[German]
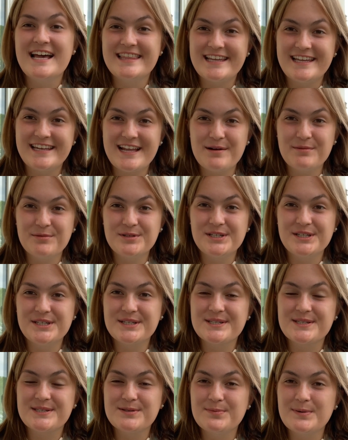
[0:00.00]
dann abonniere
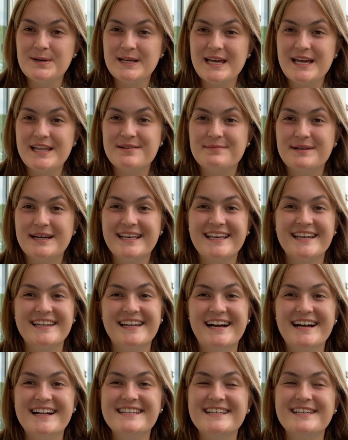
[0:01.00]
doch super gerne meinen Kanal,